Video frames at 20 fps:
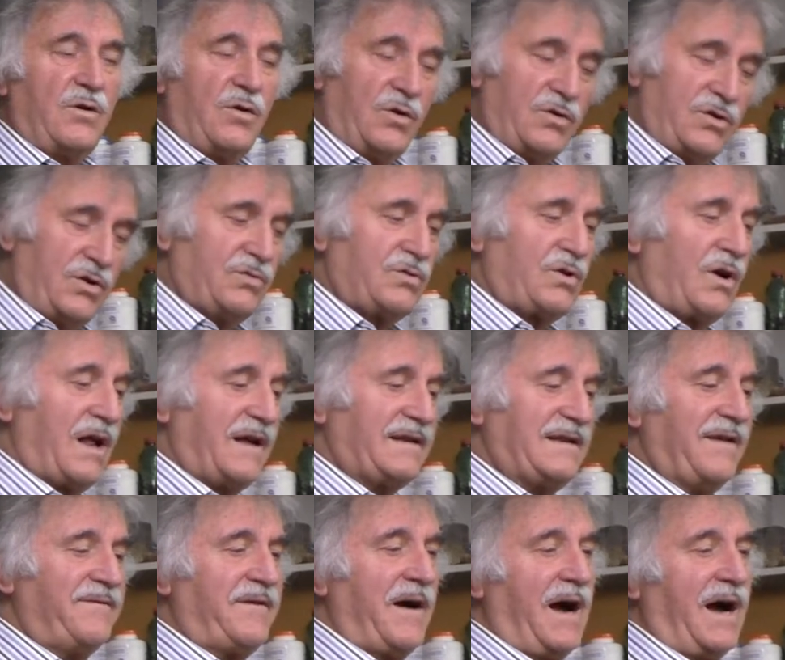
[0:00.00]
Ognuno l'ha
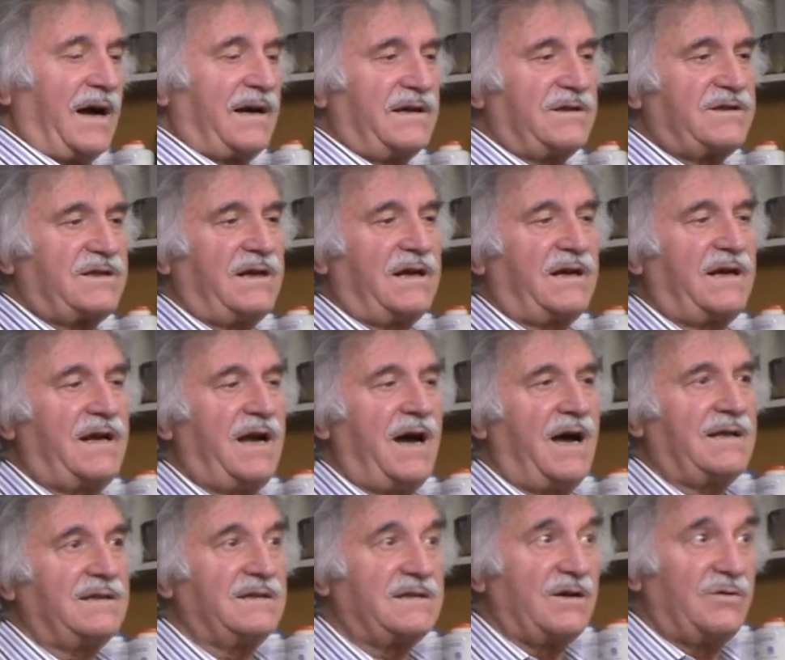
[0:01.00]
da fare questa
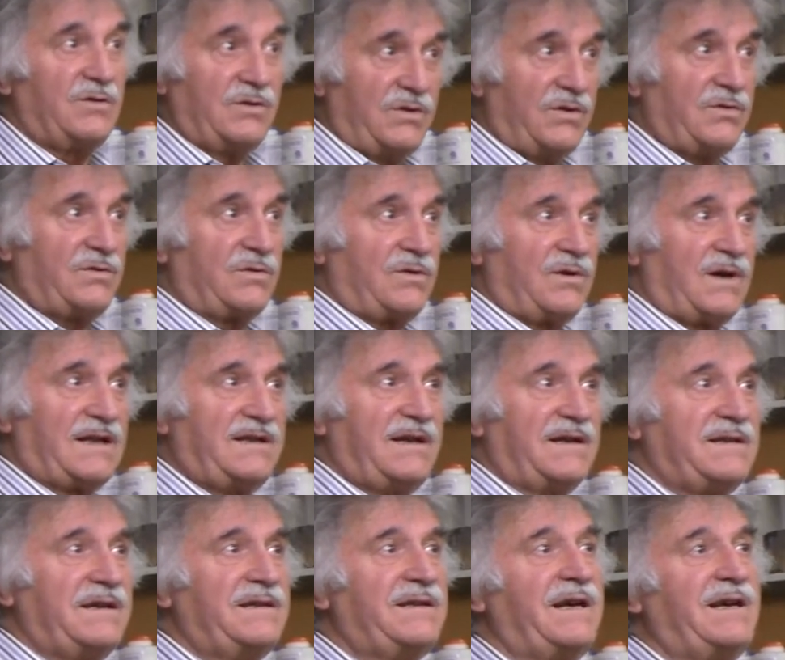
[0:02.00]
crianza, ognuno ha
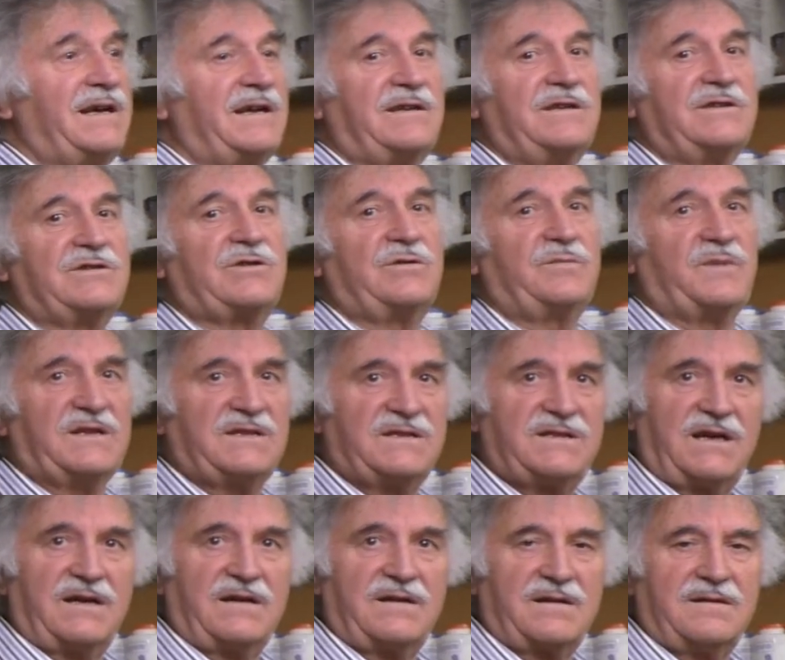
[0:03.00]
da tenere questo
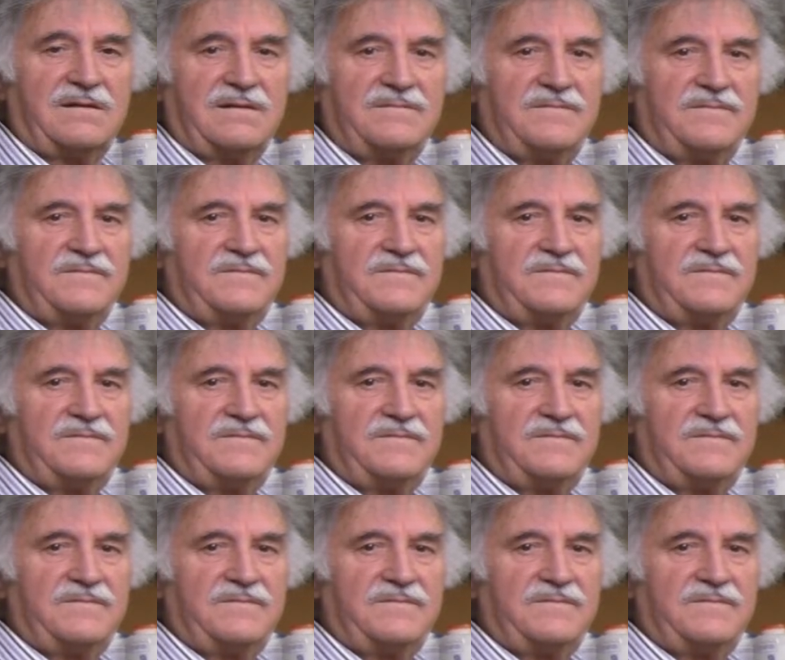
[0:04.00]
pensiero